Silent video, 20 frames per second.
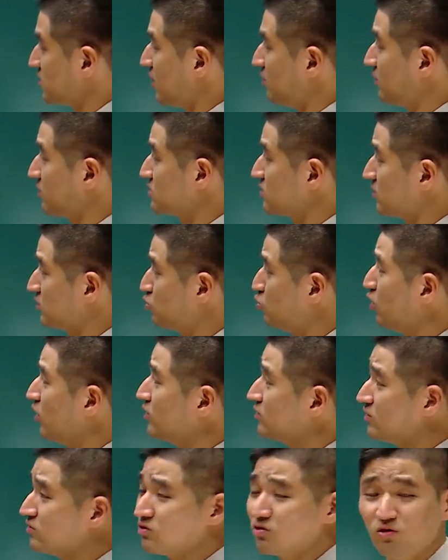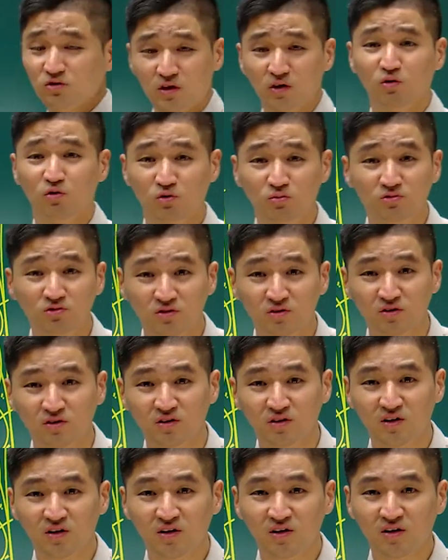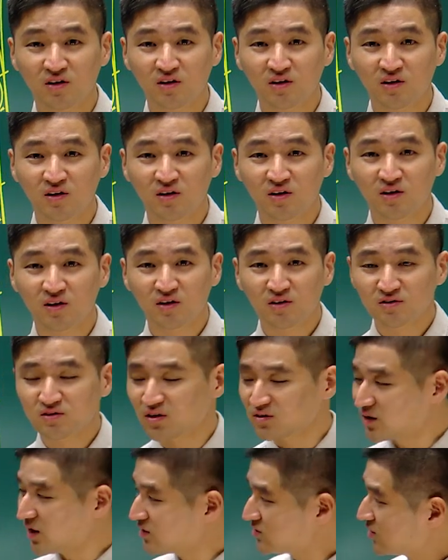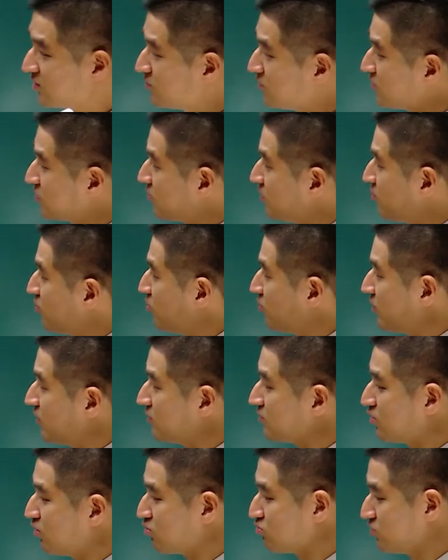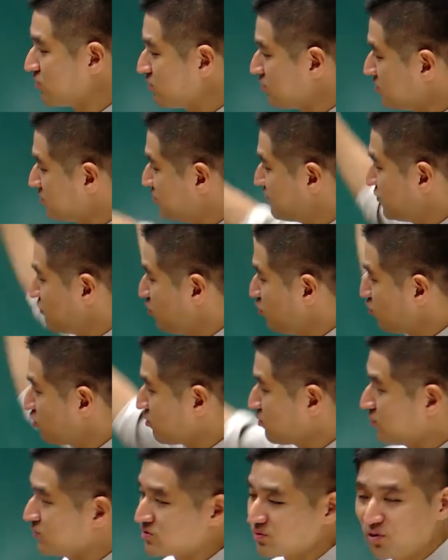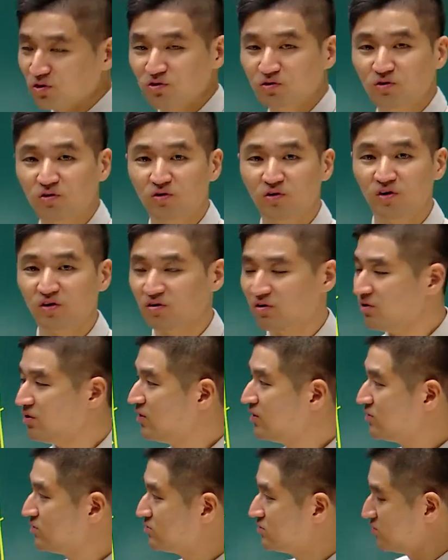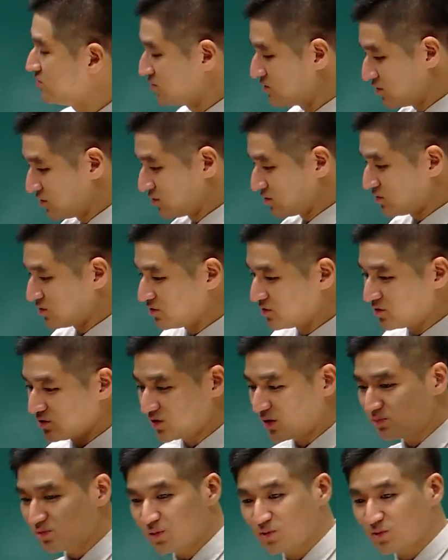사백 자가 돼야 되는 거다, 여러분들. 자, 다시 한번 이걸 보면, 결국 이거를 플로우로 보면 지금 어떤 거예요? 이제 글을 삼,